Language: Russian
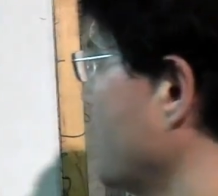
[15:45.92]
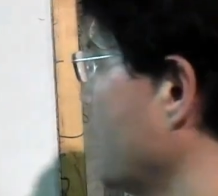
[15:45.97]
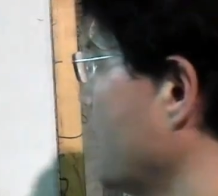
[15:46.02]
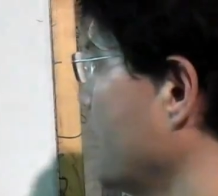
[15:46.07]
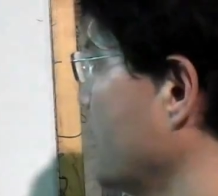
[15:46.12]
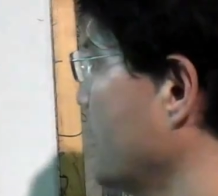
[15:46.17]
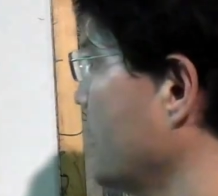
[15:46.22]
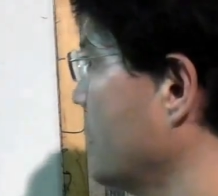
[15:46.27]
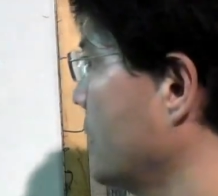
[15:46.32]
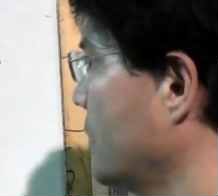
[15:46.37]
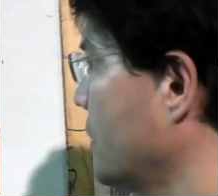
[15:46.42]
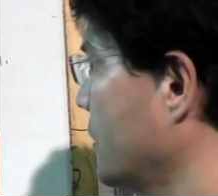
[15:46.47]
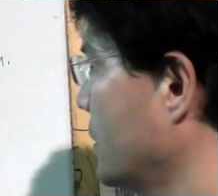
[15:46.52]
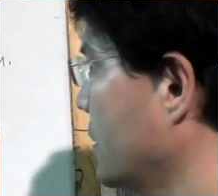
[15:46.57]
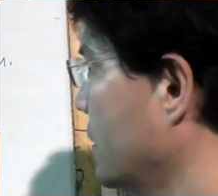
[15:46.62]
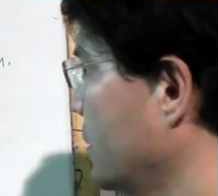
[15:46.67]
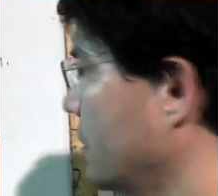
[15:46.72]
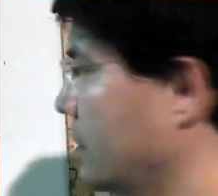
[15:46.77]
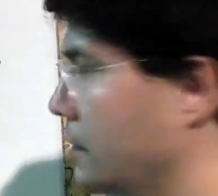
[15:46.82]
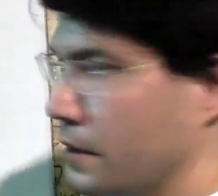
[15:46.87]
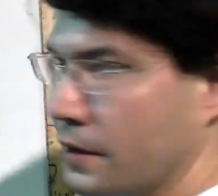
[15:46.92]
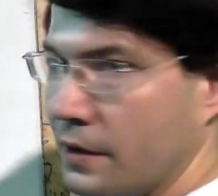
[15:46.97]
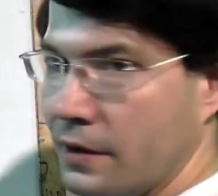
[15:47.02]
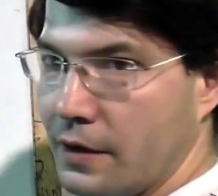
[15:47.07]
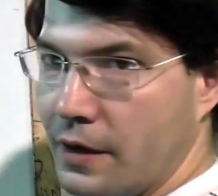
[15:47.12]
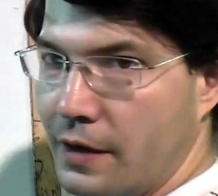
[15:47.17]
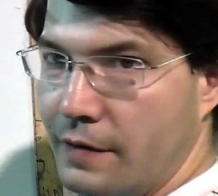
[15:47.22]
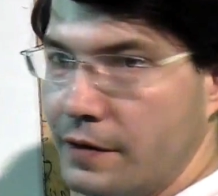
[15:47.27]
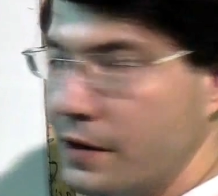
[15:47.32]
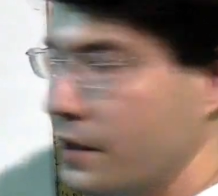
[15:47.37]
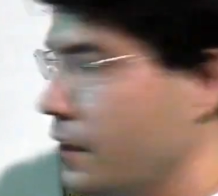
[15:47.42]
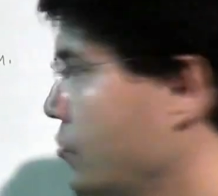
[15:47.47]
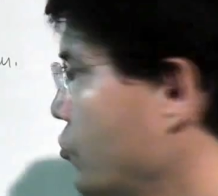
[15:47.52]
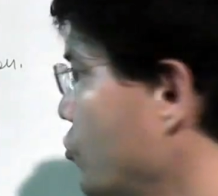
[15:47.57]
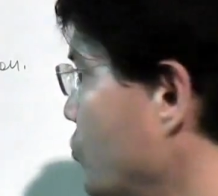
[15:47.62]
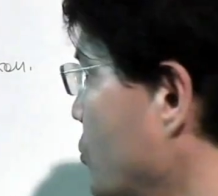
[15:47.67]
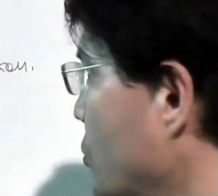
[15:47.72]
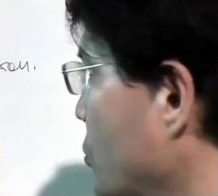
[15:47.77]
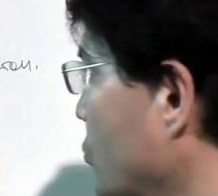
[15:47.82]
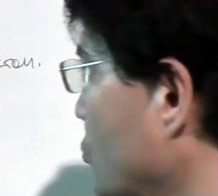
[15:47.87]
э, э, равный
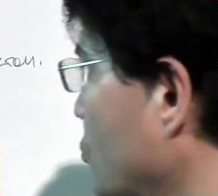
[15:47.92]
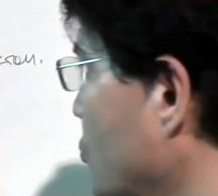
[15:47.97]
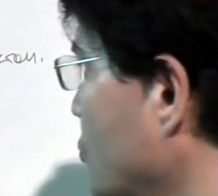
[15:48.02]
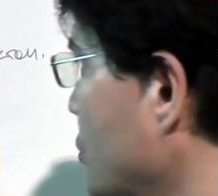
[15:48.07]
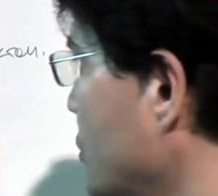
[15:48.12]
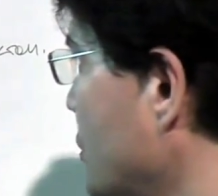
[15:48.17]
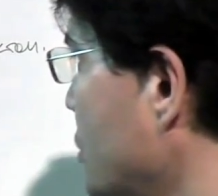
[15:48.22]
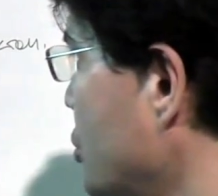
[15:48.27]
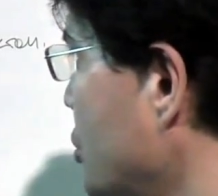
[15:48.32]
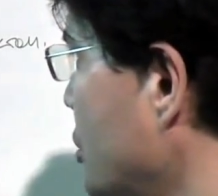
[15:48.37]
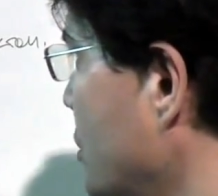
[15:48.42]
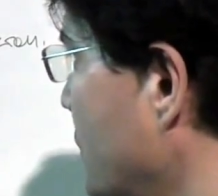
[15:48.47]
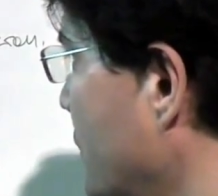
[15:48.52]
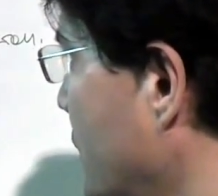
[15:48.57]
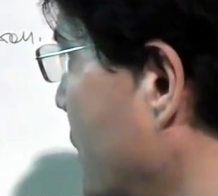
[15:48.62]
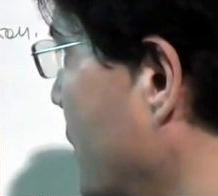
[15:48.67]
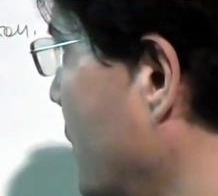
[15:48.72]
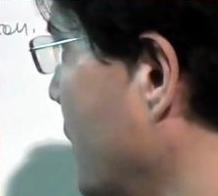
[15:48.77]
я-субъекту. То есть, иначе говоря,